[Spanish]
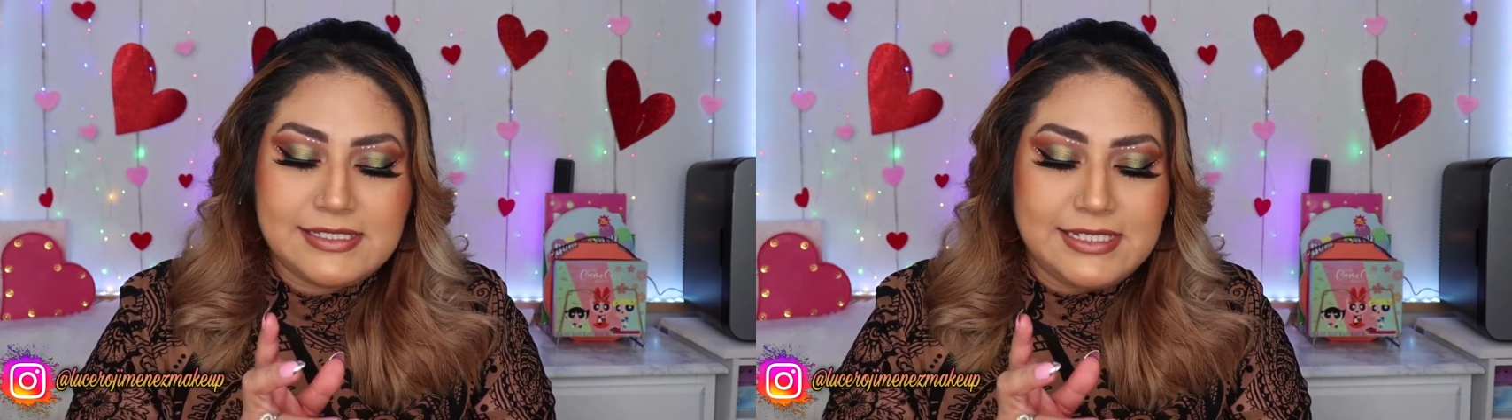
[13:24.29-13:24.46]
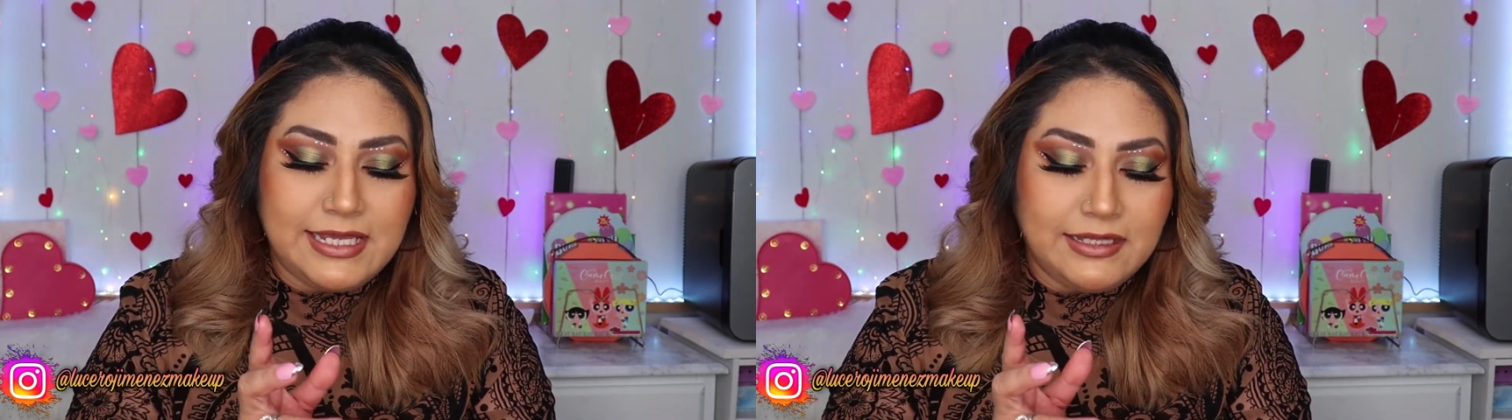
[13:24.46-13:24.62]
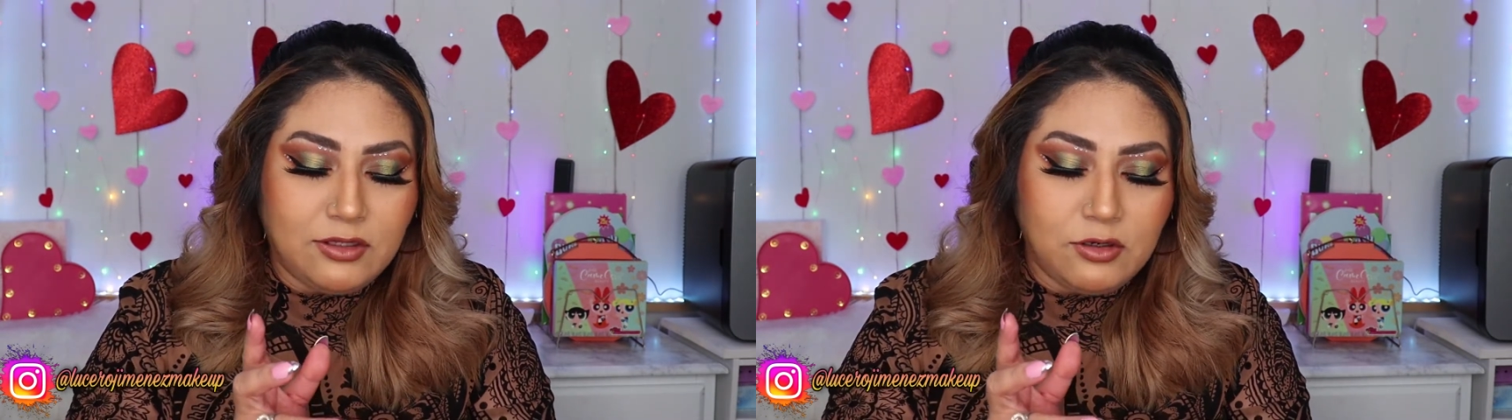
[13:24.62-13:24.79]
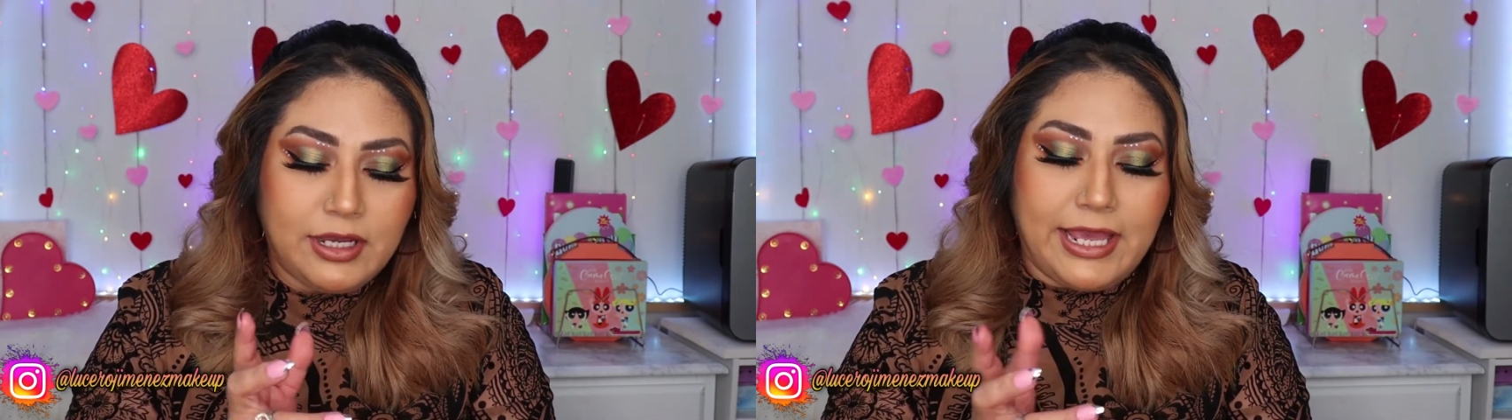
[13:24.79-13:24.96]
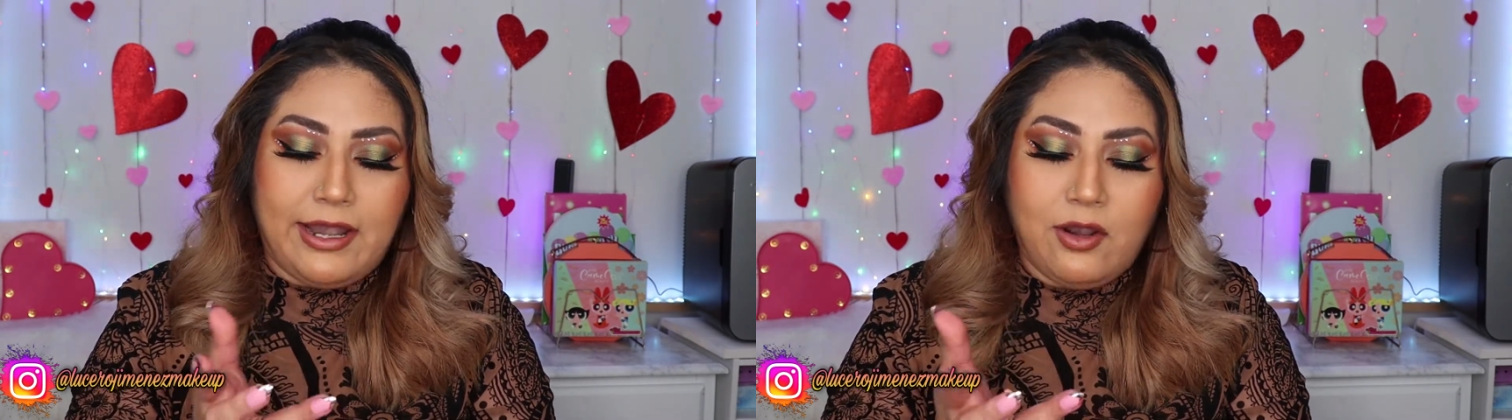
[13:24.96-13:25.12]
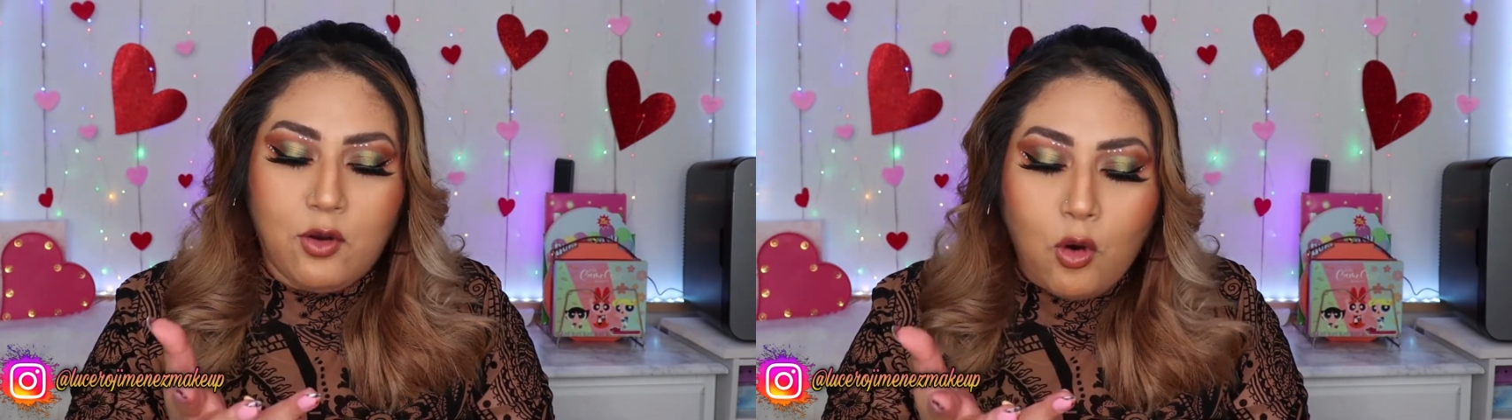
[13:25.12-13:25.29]
siento
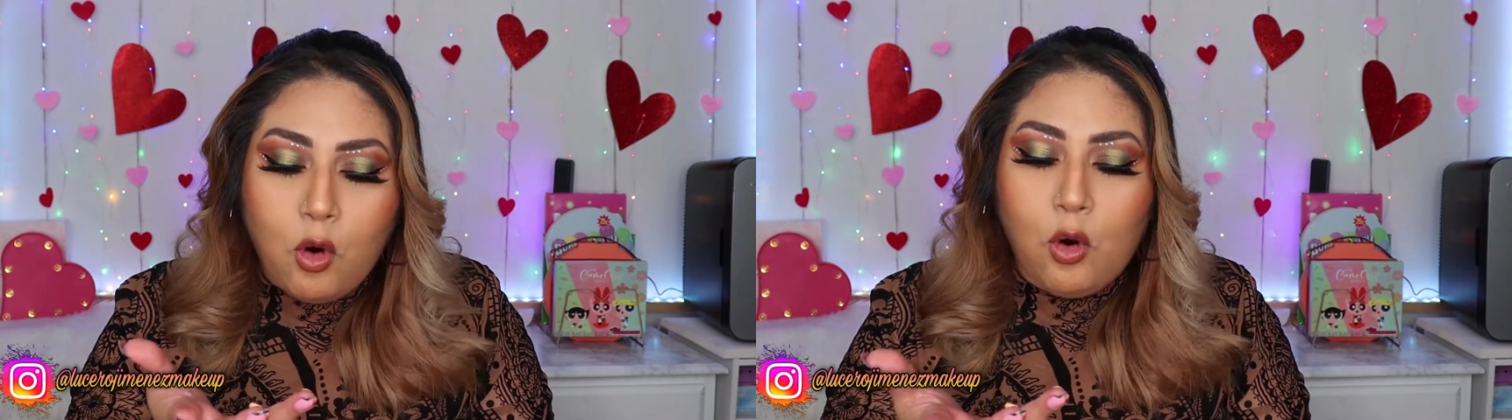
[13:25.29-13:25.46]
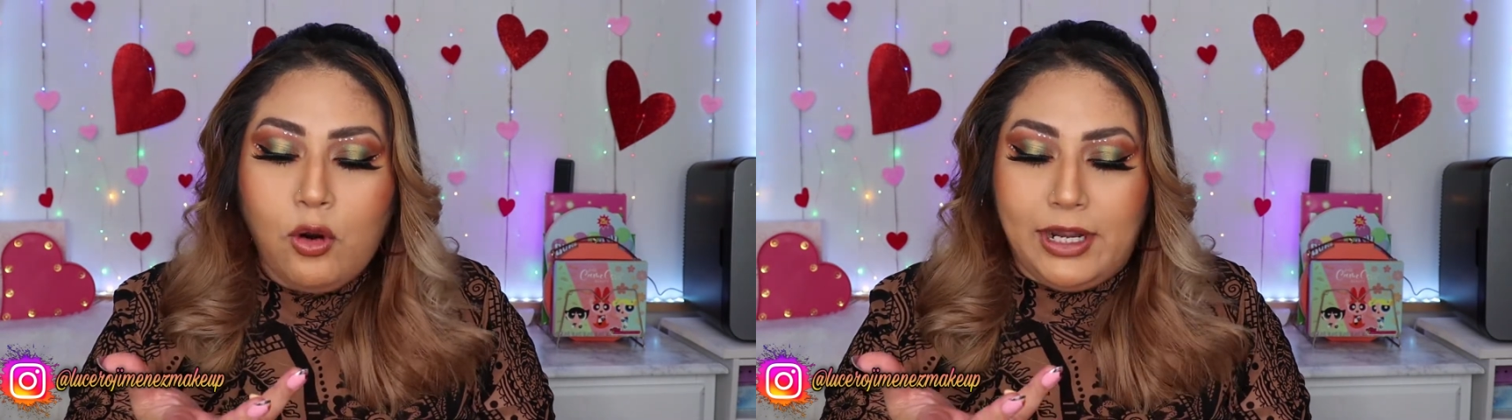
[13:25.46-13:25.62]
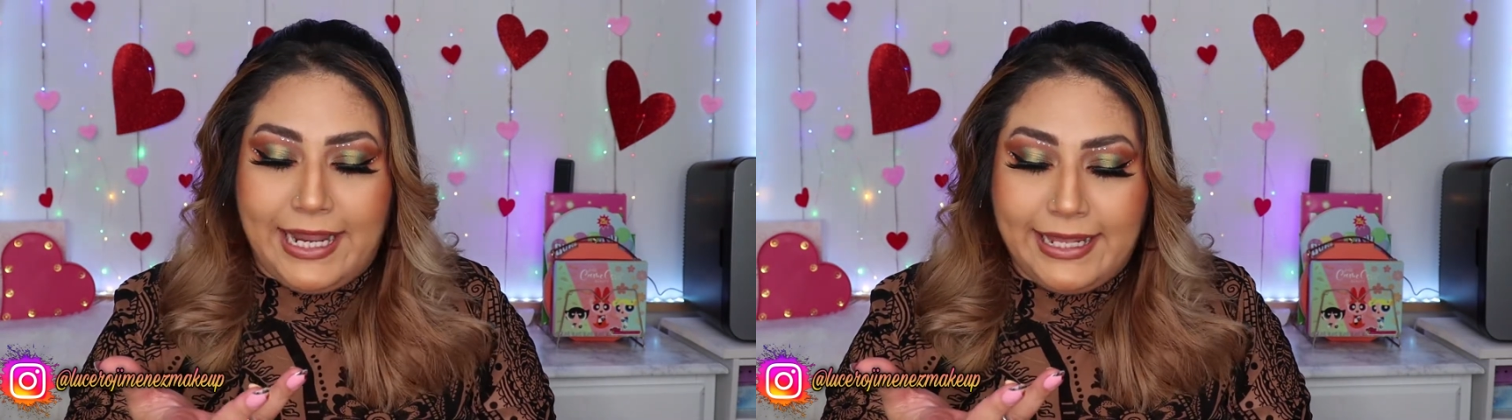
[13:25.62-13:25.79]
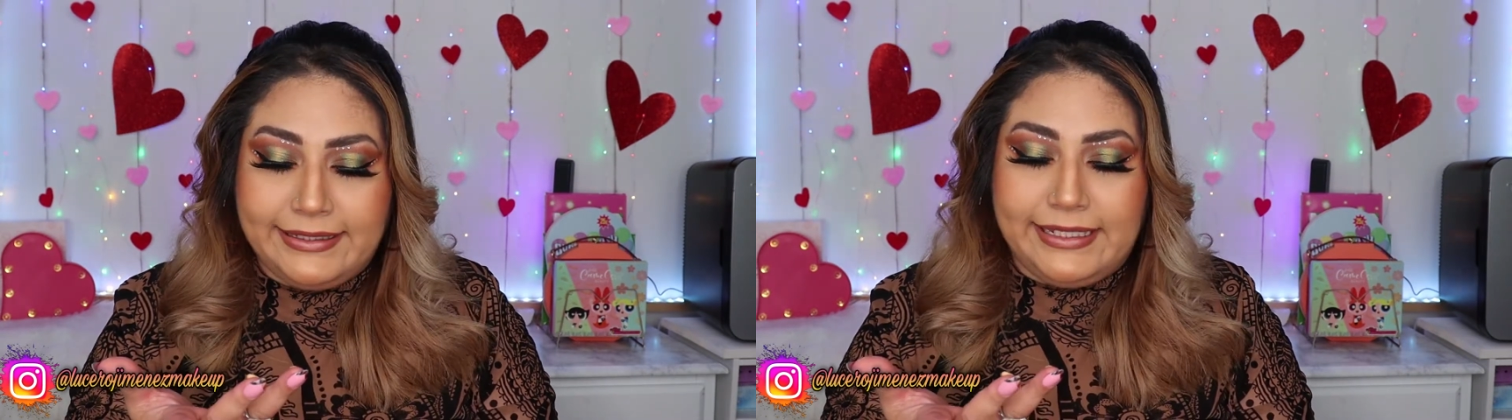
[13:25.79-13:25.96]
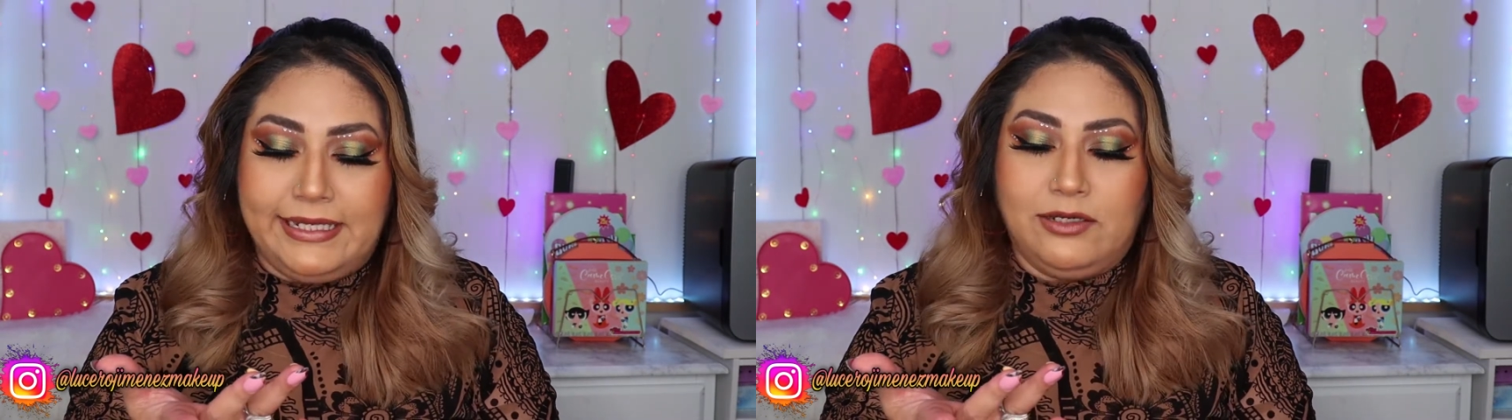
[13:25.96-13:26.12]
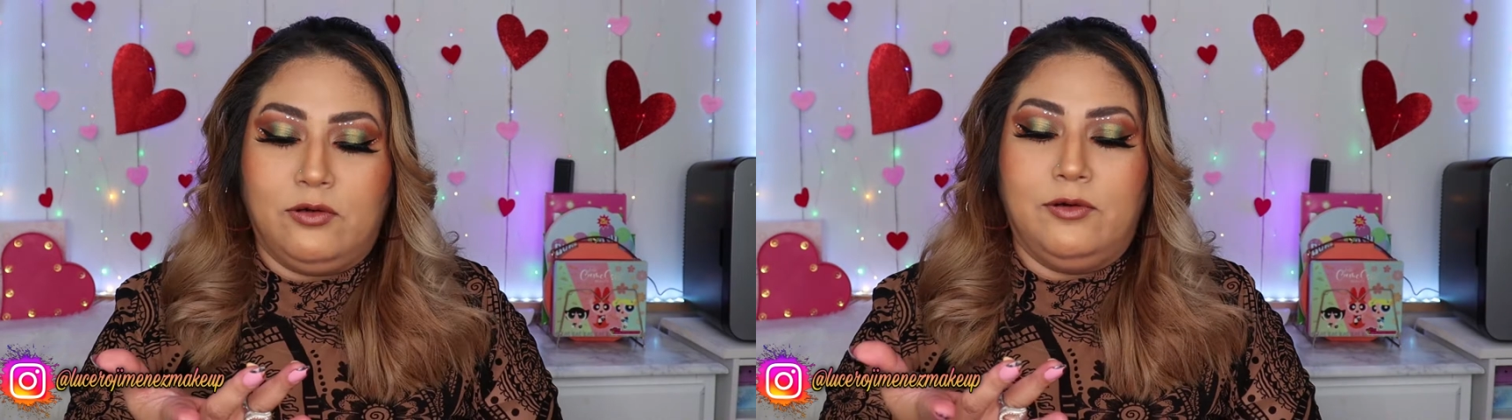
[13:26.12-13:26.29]
que no le
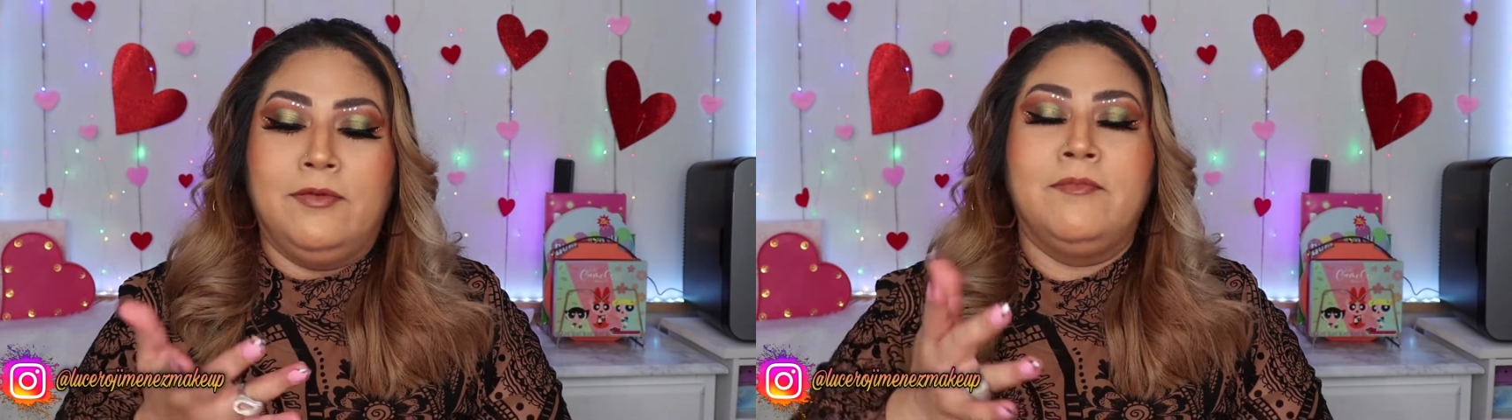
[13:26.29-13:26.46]
atino.